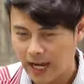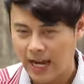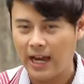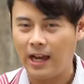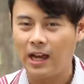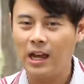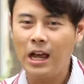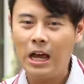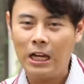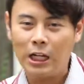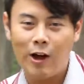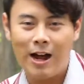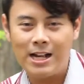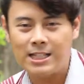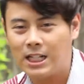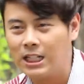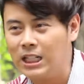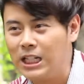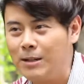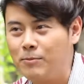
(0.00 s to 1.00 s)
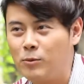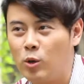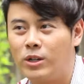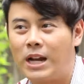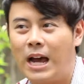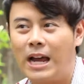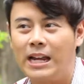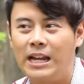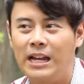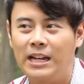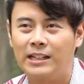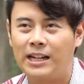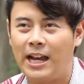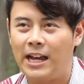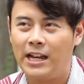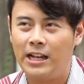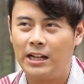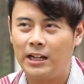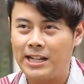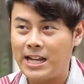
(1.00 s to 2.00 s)
เคเราอาจจะลืมอยู่ในใน
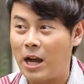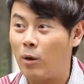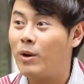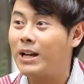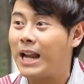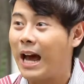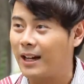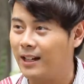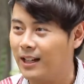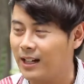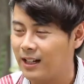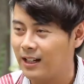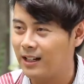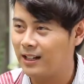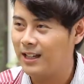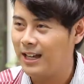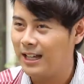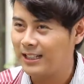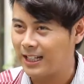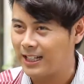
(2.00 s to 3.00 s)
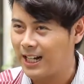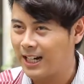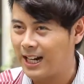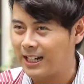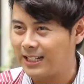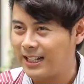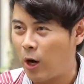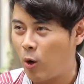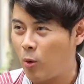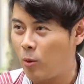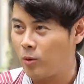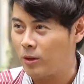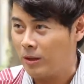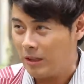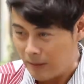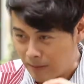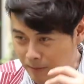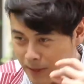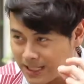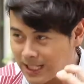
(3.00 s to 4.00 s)
ระยะเวลาหนึ่ง แต่ถ้าเกิดเรา
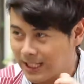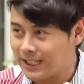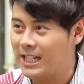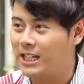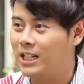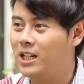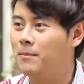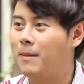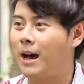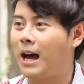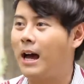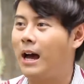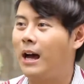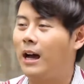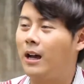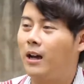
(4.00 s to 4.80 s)
มีสติขึ้นมา